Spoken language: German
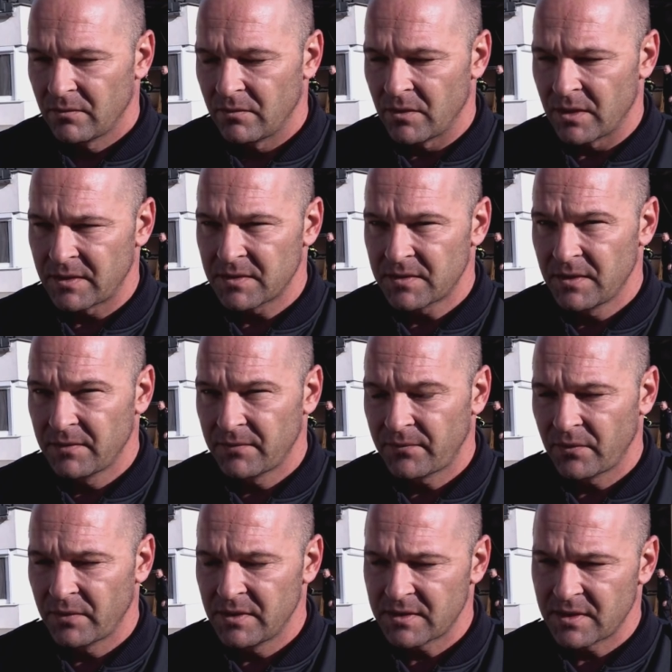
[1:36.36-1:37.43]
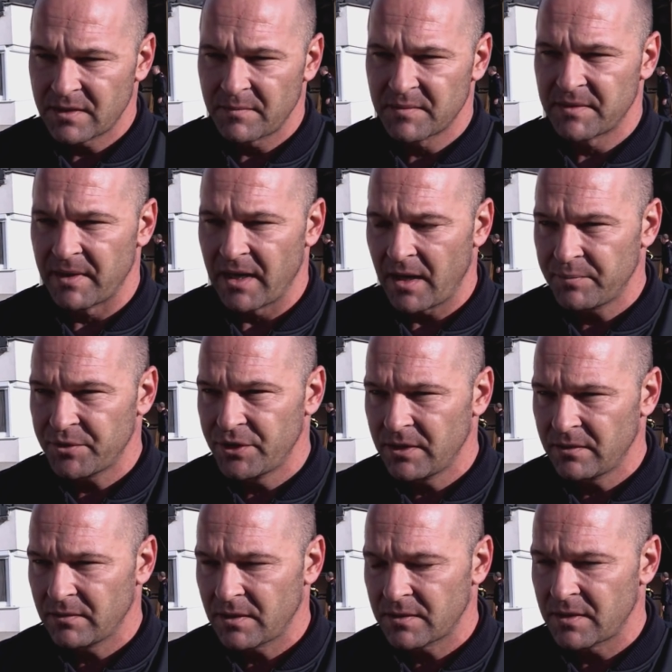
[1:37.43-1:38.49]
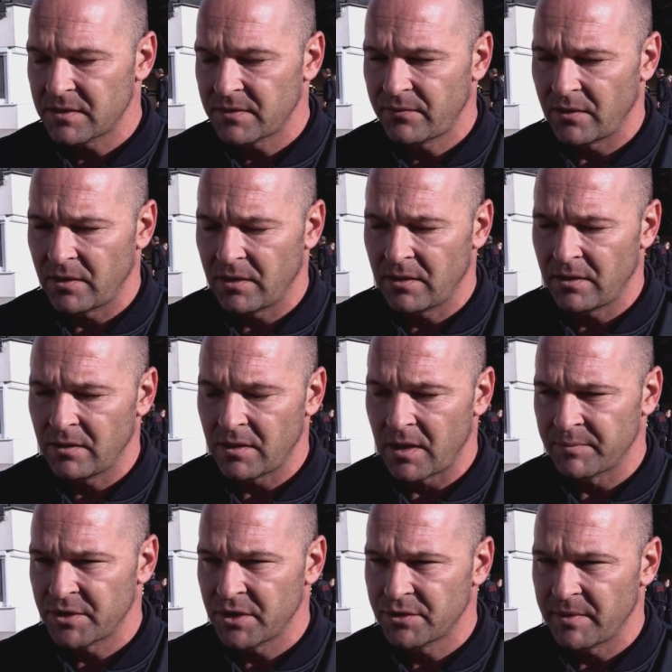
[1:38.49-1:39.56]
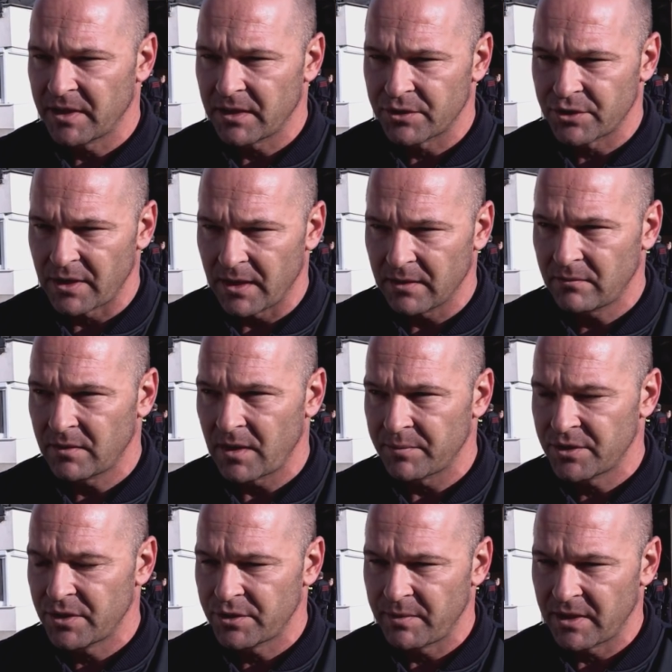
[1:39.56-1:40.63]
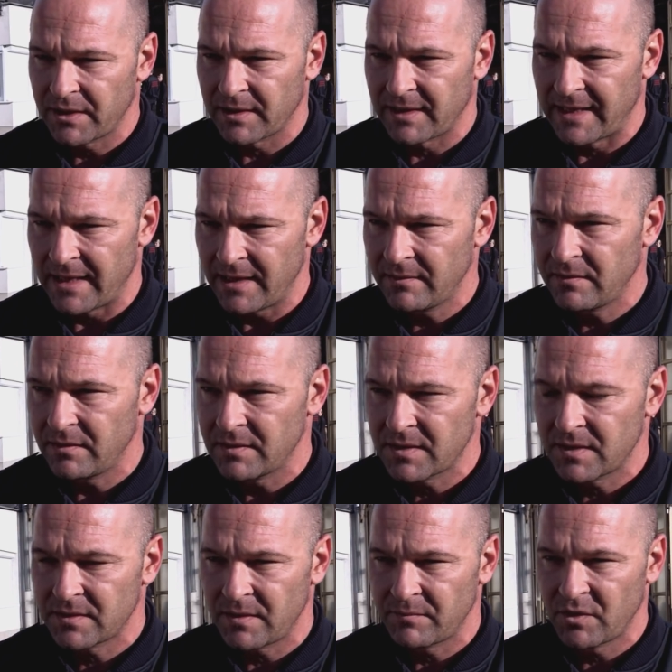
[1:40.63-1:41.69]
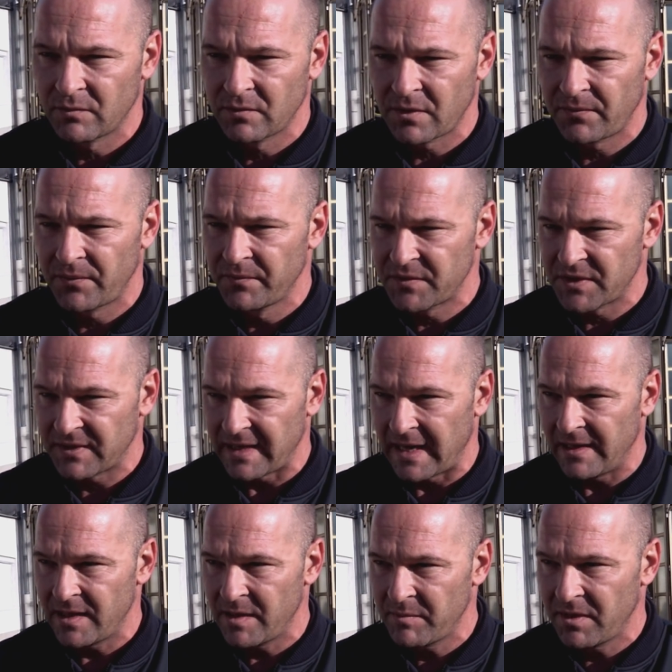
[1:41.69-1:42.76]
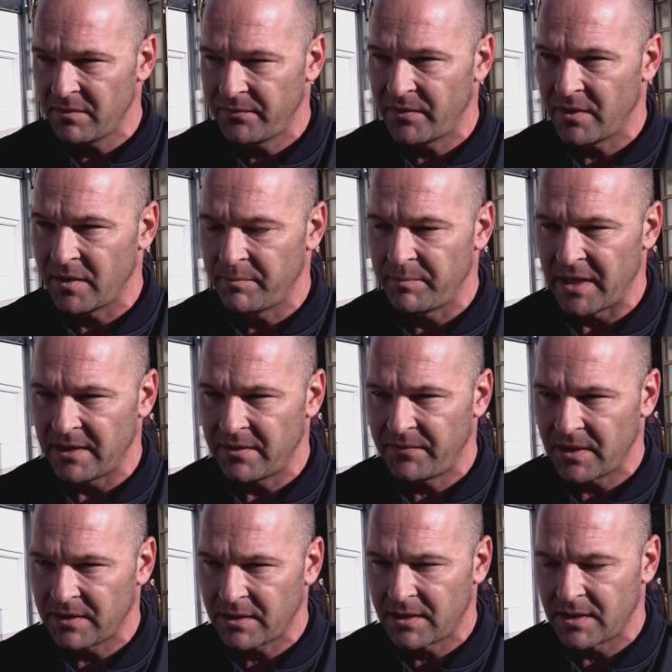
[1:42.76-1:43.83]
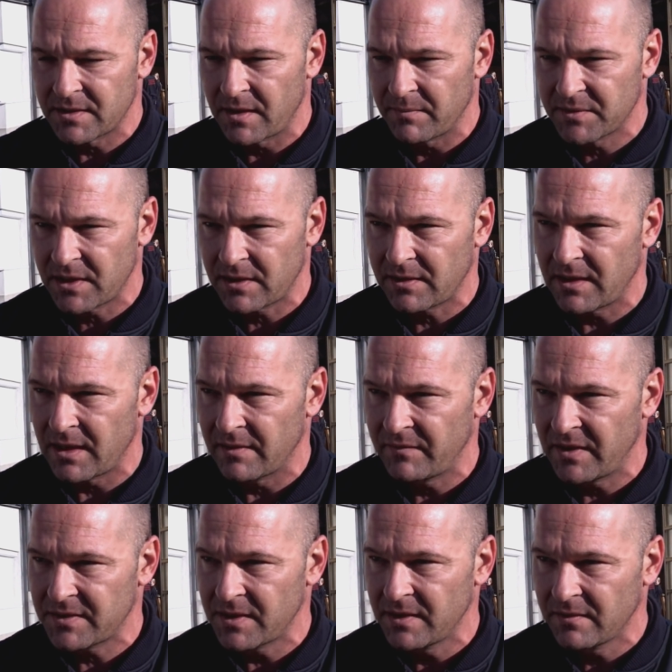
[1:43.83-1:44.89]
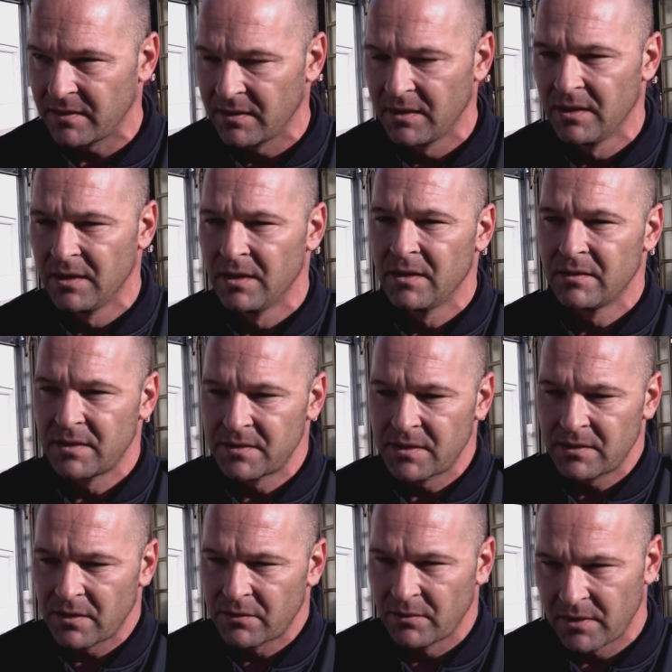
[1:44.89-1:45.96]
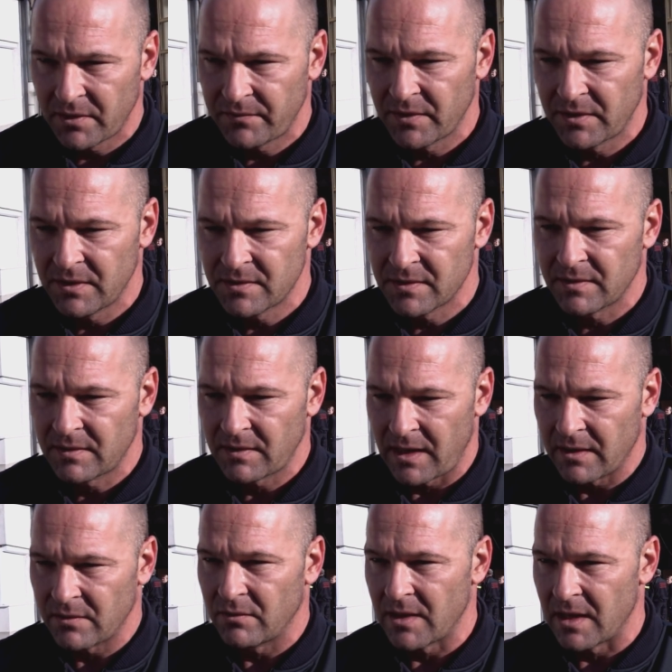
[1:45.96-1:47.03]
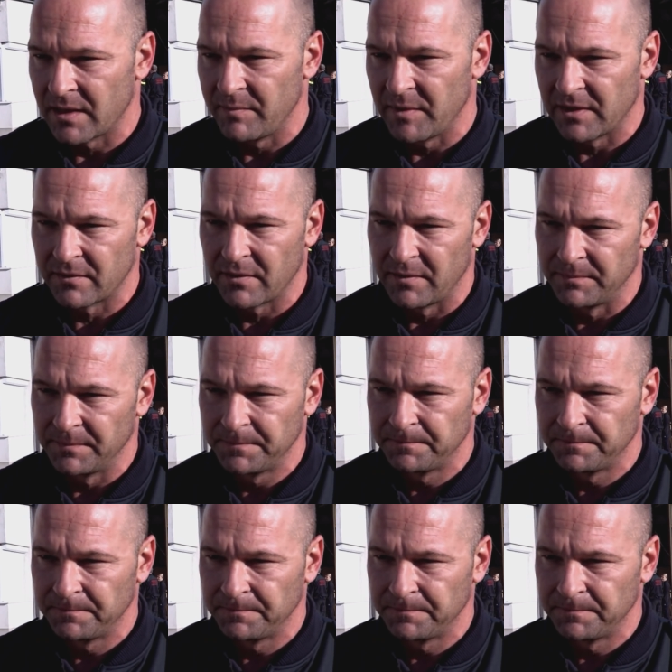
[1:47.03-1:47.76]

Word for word: Heute sind von insgesamt zwei Abschnitten, das heißt von Abschnitt Schwächert Stadt und Abschnitt Schwächert Land, insgesamt 150 Teilnehmer für beide Fertigkeitsabzeichen anwesend, die sich natürlich für diesen Tag auch angemeldet haben.